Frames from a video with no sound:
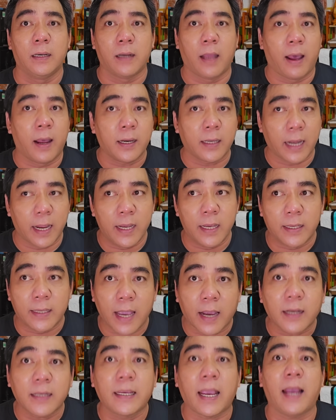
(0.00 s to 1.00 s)
đó, thì
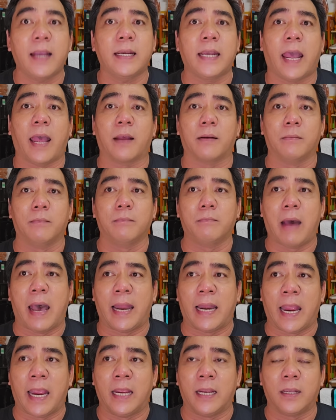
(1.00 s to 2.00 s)
chắc chắn rằng
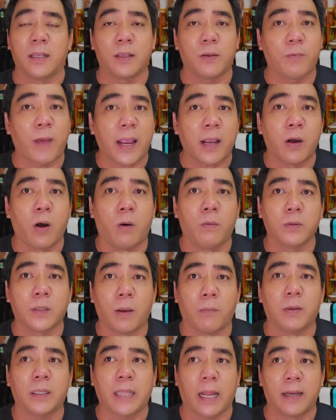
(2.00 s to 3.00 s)
bà này phát ngôn
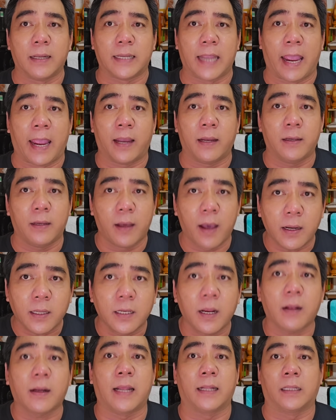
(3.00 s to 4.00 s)
trong cái tình trạng hết
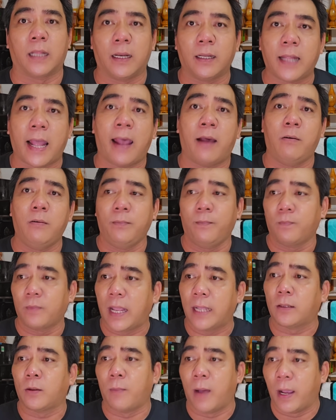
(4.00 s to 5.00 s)
sức là tỉnh táo
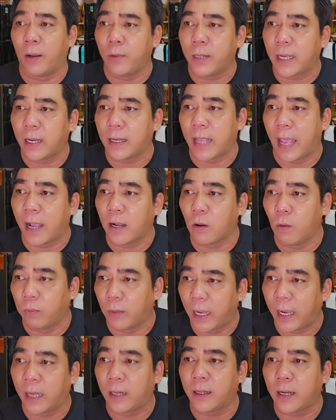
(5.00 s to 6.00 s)
đây tôi mời quý khán giả
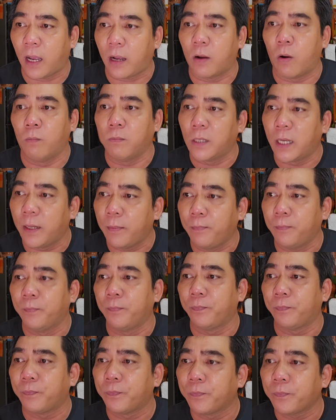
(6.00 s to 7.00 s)
cùng nghe nó rất khủng khiếp
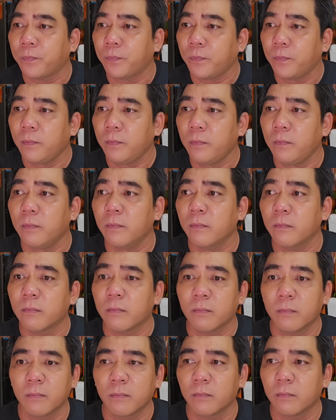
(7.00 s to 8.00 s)
để mà kịp
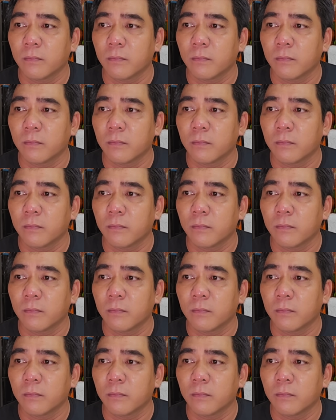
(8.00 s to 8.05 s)
thời để